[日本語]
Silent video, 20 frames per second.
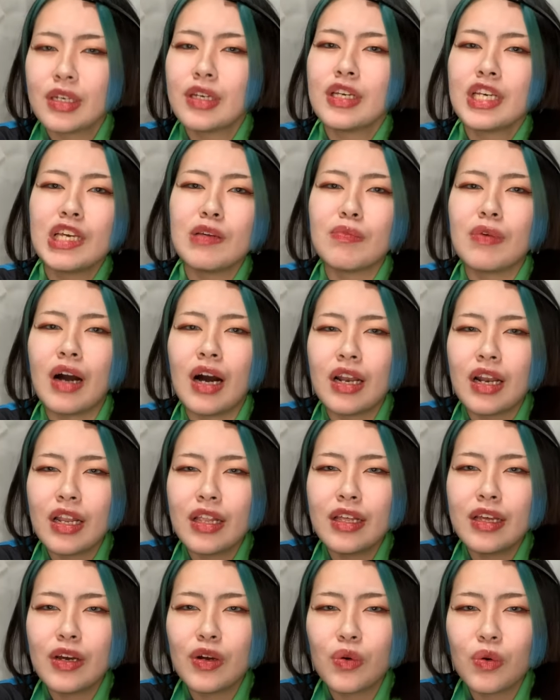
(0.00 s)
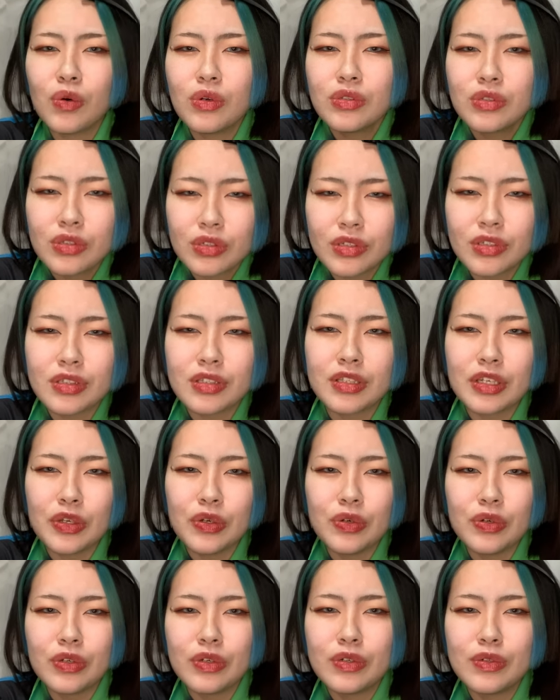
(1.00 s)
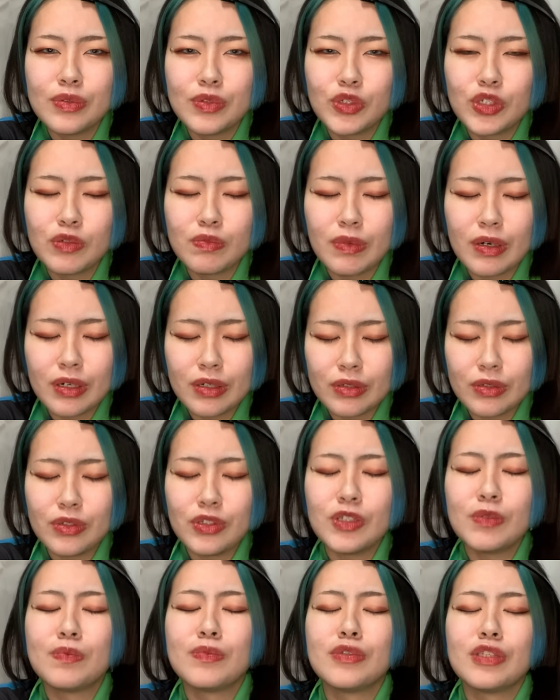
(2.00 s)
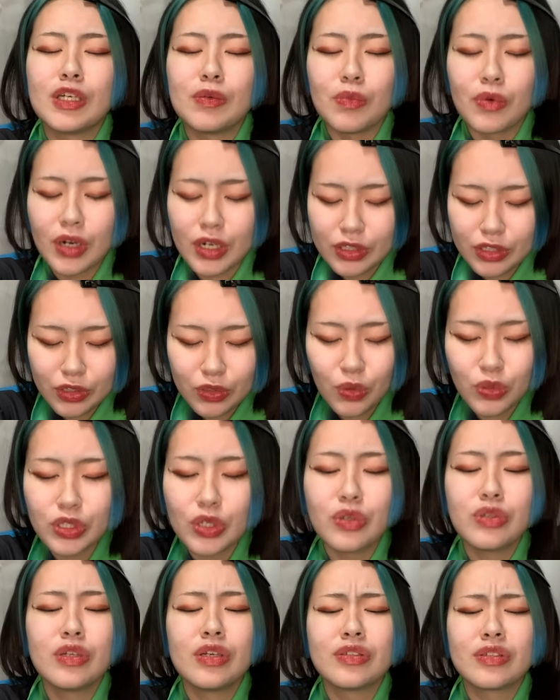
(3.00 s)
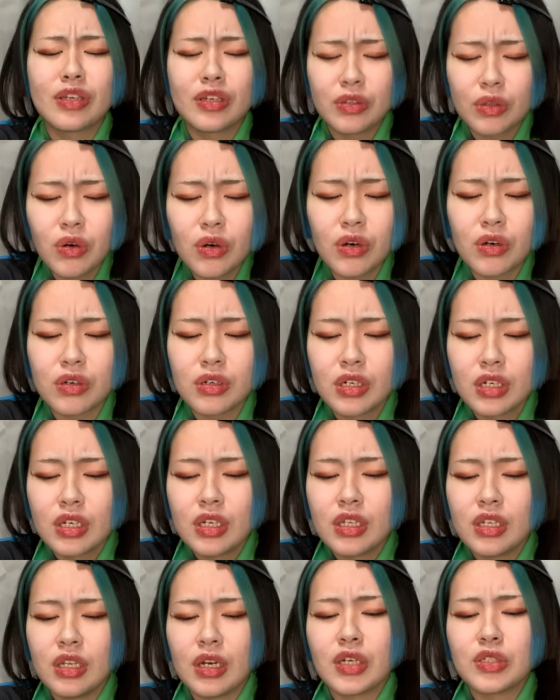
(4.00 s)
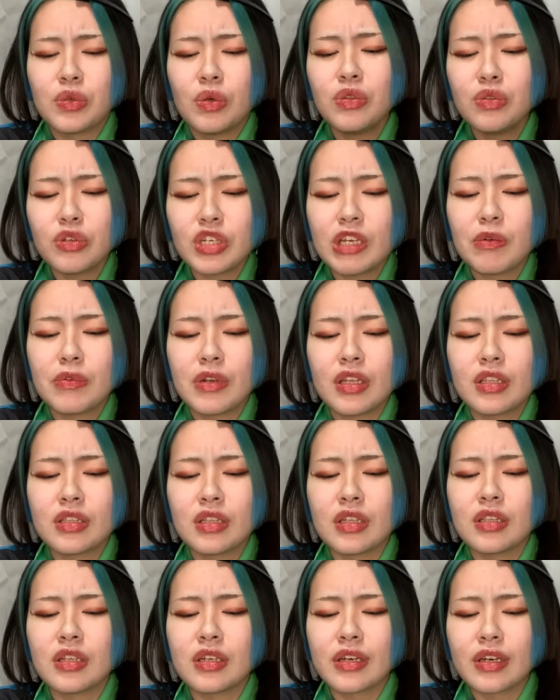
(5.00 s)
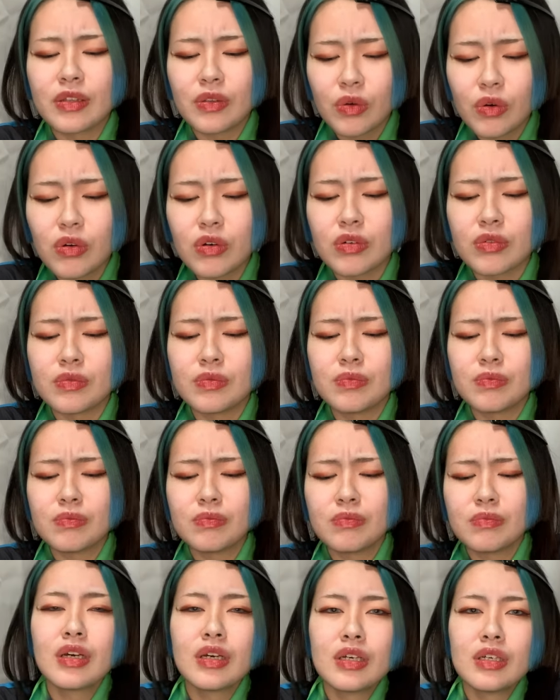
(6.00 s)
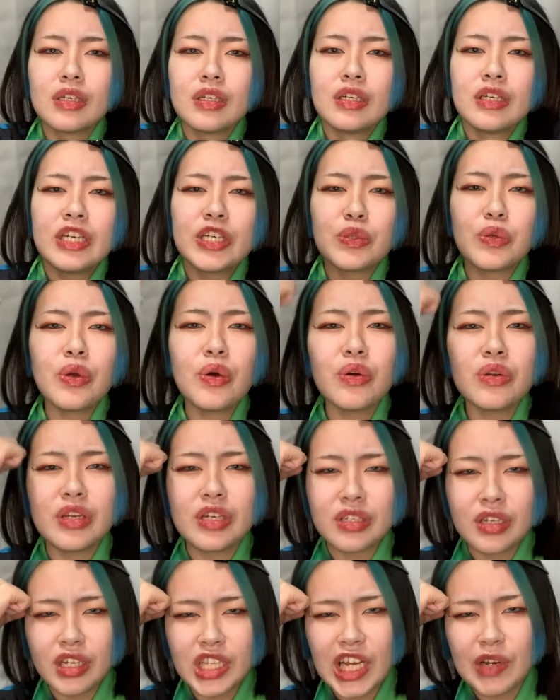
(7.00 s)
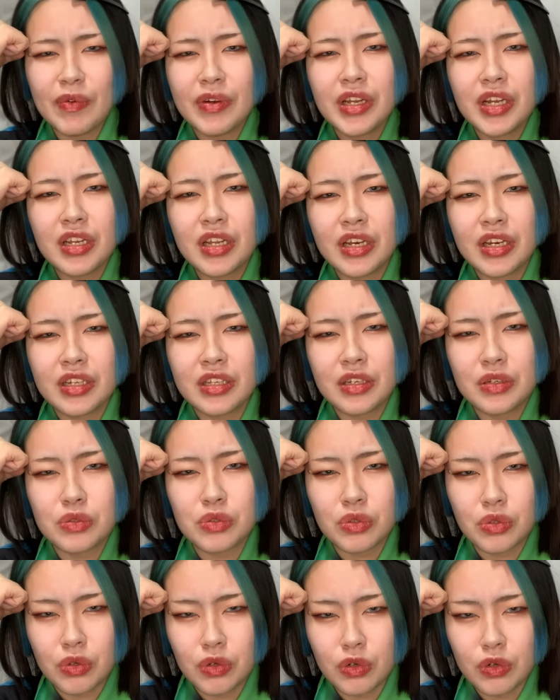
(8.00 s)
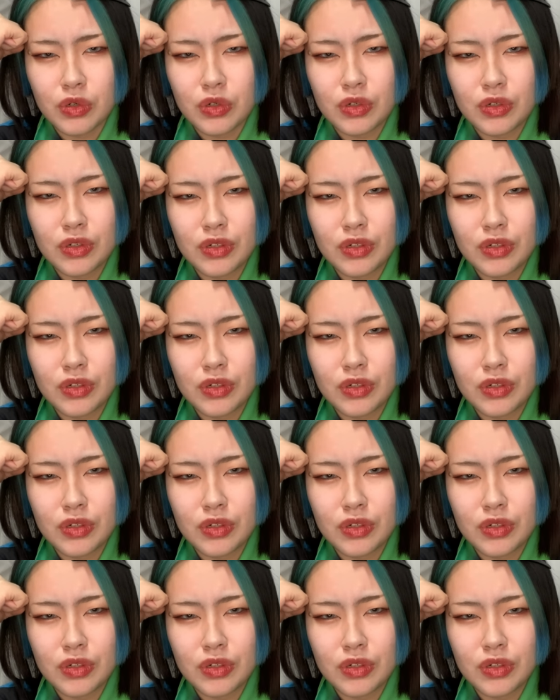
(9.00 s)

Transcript: 今、あられやコンズっていう YouTuber グループでも活動してるんですけど、なんかその時もだったんだけど、人よりさ、食べれないんですよ。